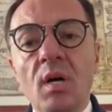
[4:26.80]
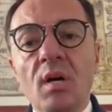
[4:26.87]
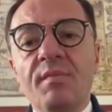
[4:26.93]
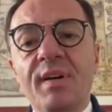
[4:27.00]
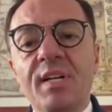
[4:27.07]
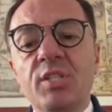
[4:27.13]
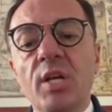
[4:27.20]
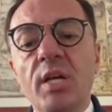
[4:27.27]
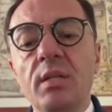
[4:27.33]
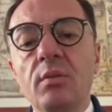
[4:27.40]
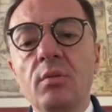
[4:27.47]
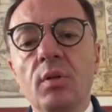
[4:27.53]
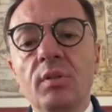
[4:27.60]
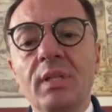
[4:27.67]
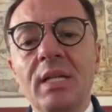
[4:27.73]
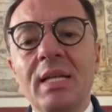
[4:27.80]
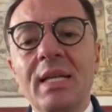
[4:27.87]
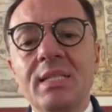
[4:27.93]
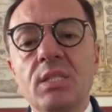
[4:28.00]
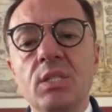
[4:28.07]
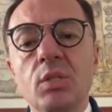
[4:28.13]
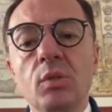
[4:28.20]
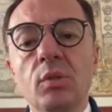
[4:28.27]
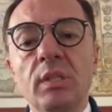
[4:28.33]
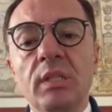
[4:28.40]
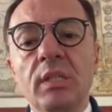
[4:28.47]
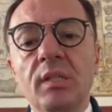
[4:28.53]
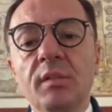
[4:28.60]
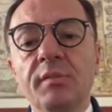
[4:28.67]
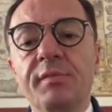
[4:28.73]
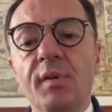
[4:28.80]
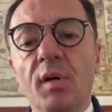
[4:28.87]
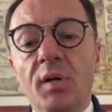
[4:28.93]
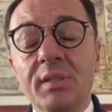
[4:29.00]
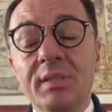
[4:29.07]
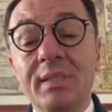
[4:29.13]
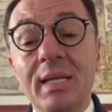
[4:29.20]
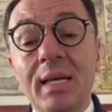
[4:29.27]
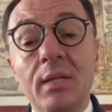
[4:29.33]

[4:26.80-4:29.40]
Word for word: facendo delle azioni forti.